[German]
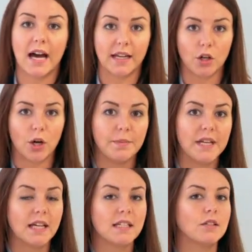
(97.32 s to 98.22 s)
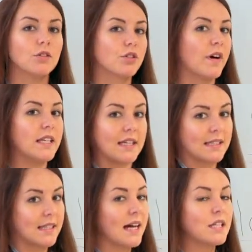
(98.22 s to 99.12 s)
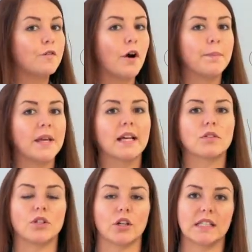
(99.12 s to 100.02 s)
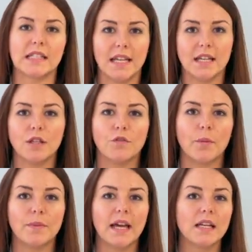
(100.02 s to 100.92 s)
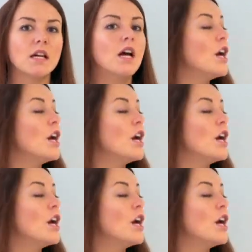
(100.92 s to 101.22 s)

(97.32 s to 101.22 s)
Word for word: andere Objekte, und zwar das Dativobjekt und auch das Genitivobjekt.